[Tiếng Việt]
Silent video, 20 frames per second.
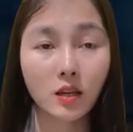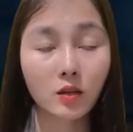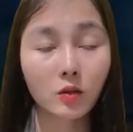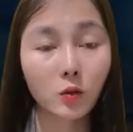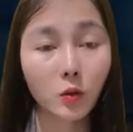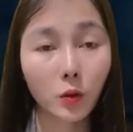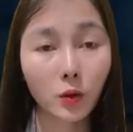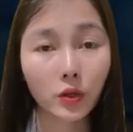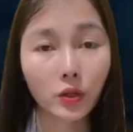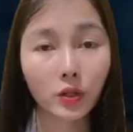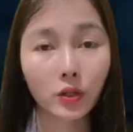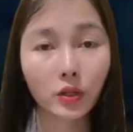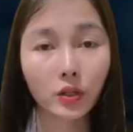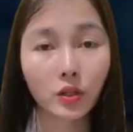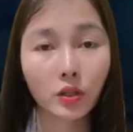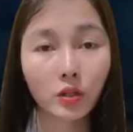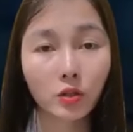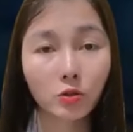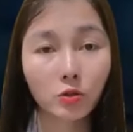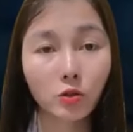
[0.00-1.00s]
Thôi,
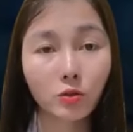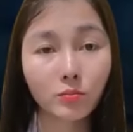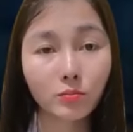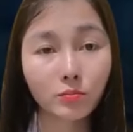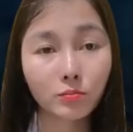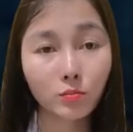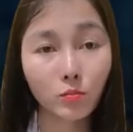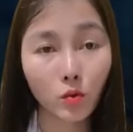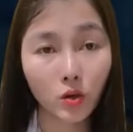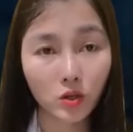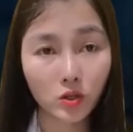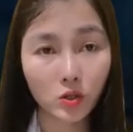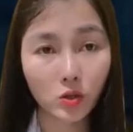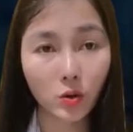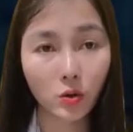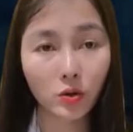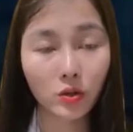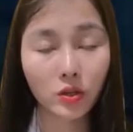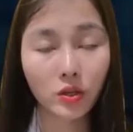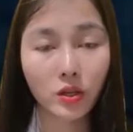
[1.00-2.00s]
cũng muộn
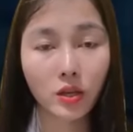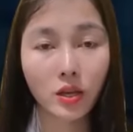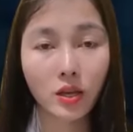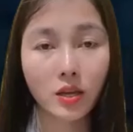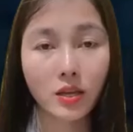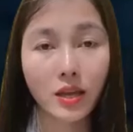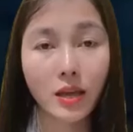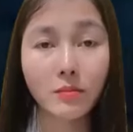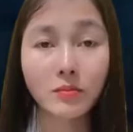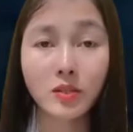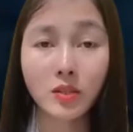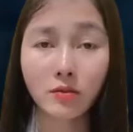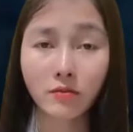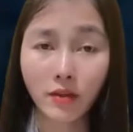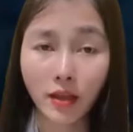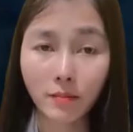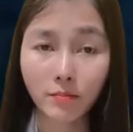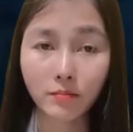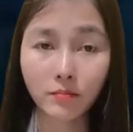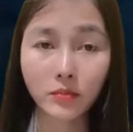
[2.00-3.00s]
rồi, em xin
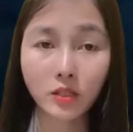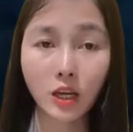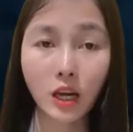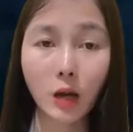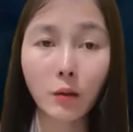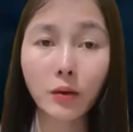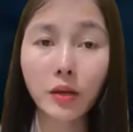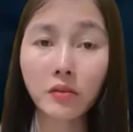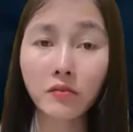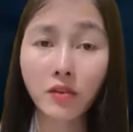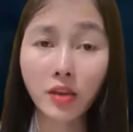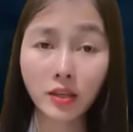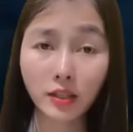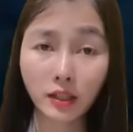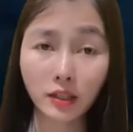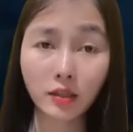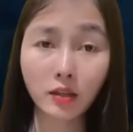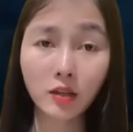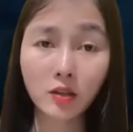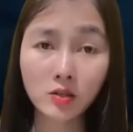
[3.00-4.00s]
phép đưa lão ấy về nghỉ
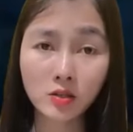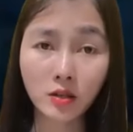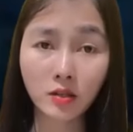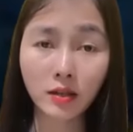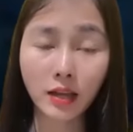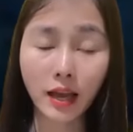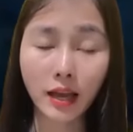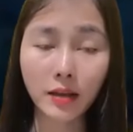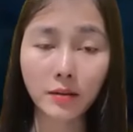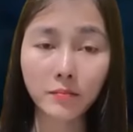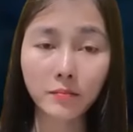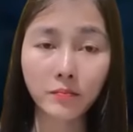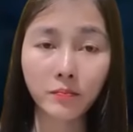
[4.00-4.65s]
ngơi trước đã.